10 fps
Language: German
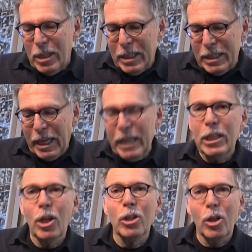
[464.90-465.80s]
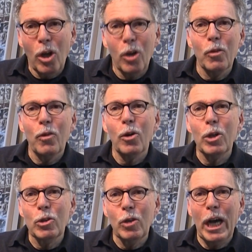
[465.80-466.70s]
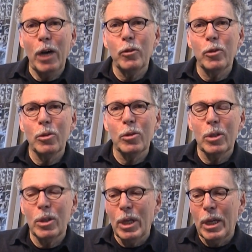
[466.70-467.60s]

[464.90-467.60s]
das Rädchen hat dann angefangen zu laufen und